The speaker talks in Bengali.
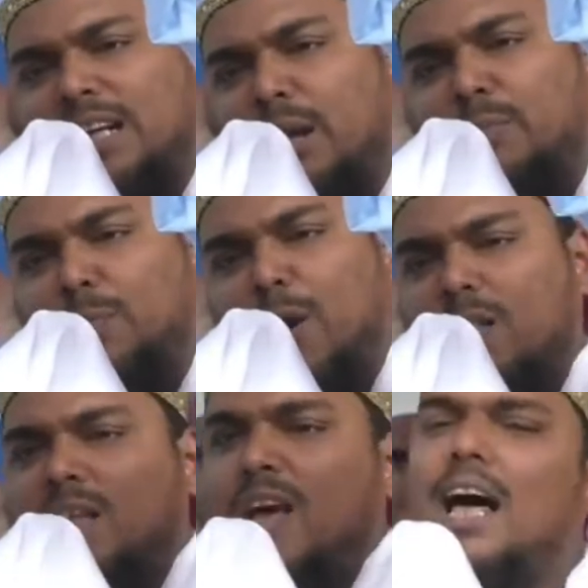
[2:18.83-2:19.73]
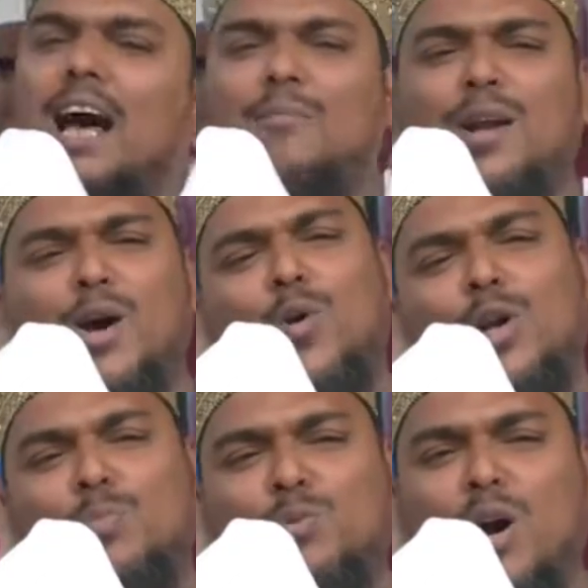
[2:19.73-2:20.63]
একটা বিপদ আর আমরা
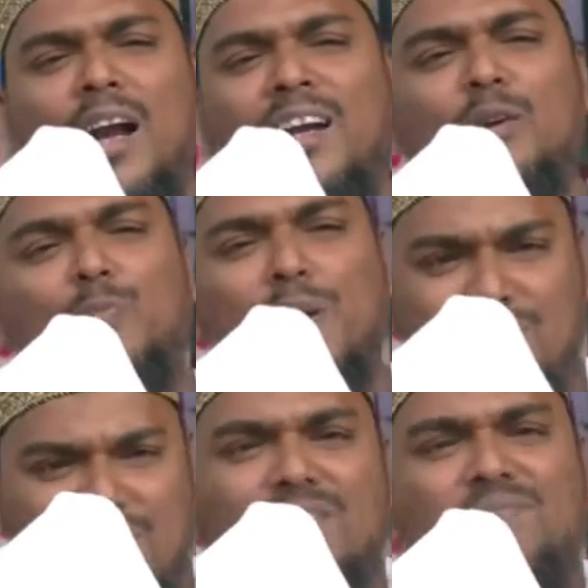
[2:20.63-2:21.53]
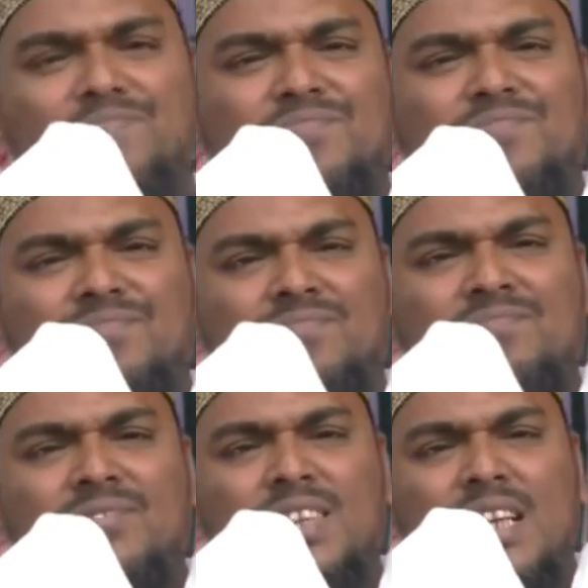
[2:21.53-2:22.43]
গরিব তো হান্ড্রেড পার্সেন্ট
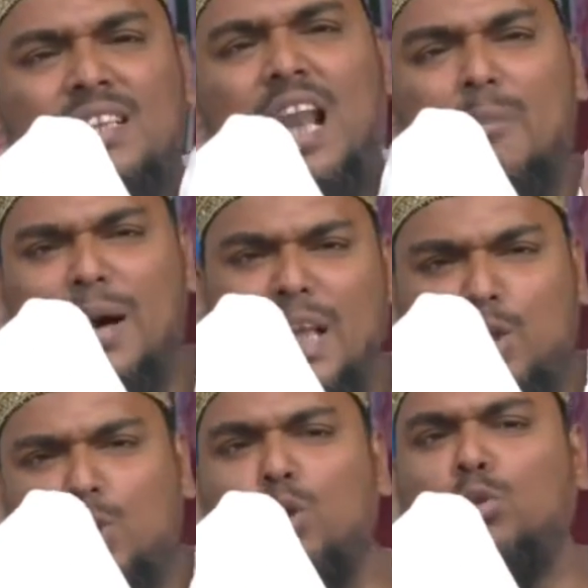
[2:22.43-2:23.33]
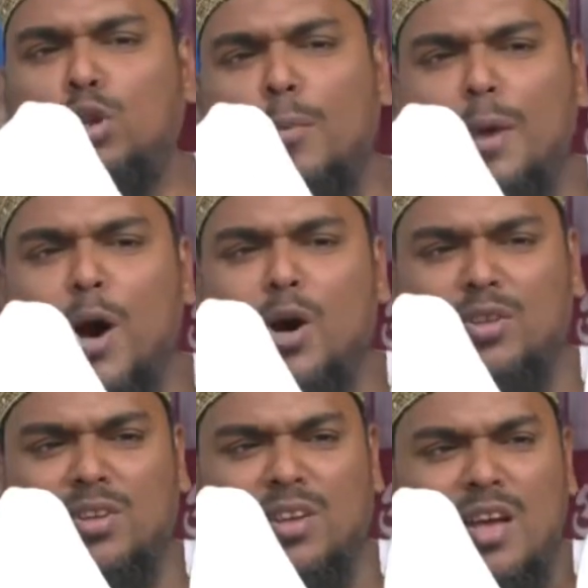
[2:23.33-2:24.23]
তাহলে আমাদের জন্য দুটো বিপদ
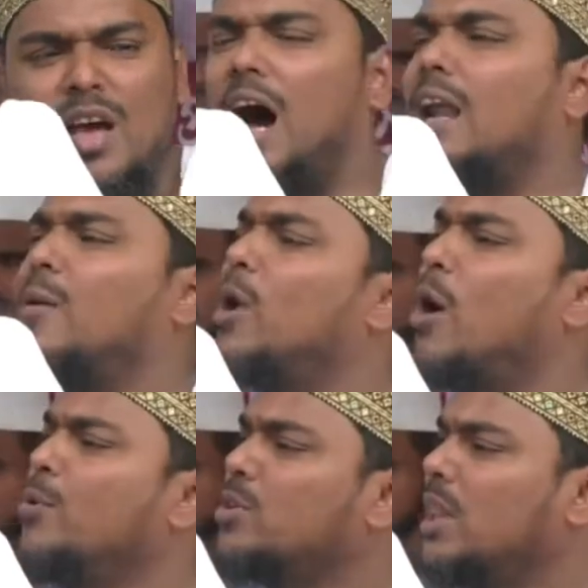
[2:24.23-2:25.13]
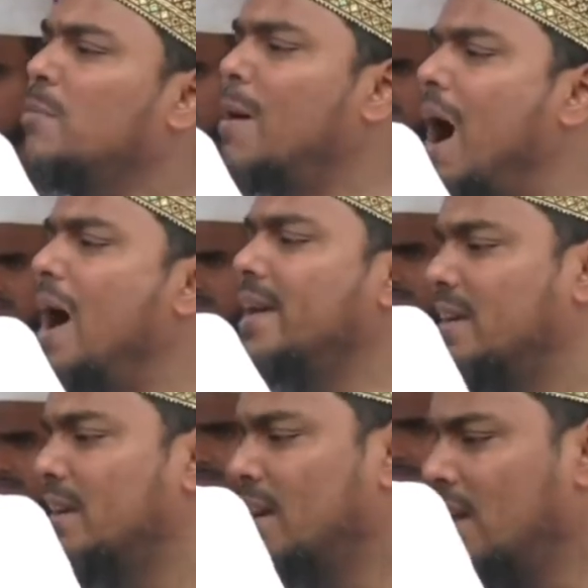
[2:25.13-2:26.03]
আর আমার অমুসলিম ভাই
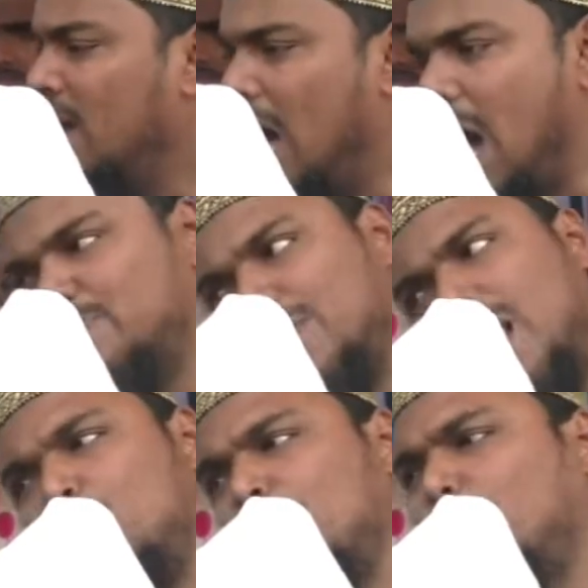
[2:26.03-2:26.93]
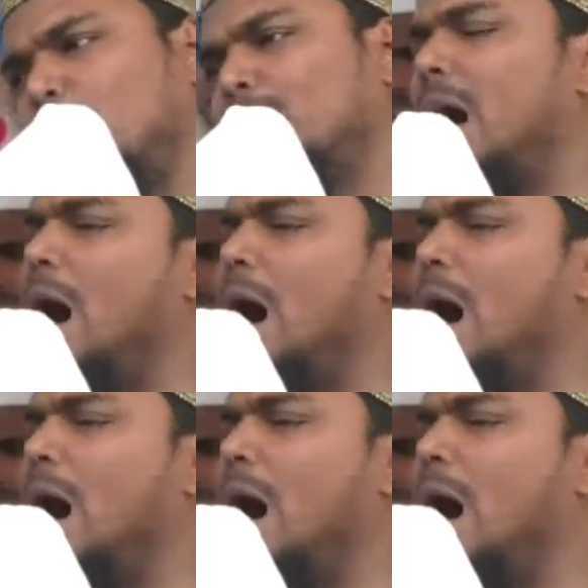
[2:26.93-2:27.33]
আপনারা মনে করবেন